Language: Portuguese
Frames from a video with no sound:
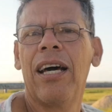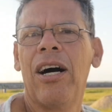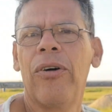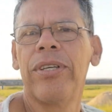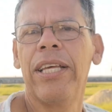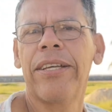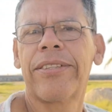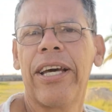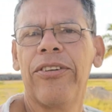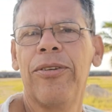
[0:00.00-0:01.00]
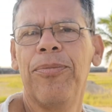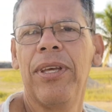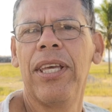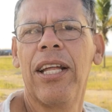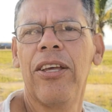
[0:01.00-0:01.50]
Onde ali atrás de
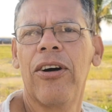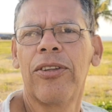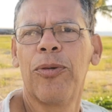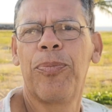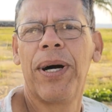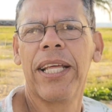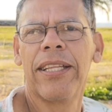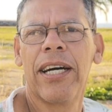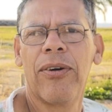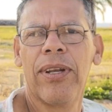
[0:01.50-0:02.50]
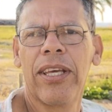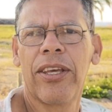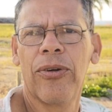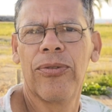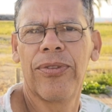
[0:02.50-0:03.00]
mim, ali ó, tem um paredão ali
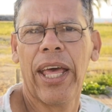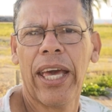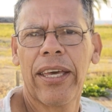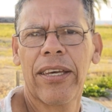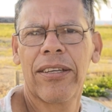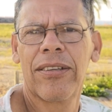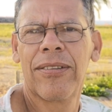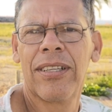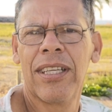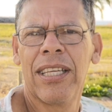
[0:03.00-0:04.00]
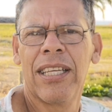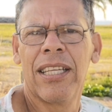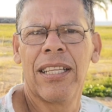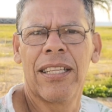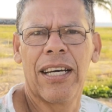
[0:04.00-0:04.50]
que é um decker,
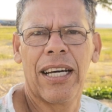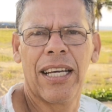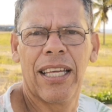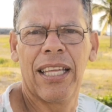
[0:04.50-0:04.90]
tá?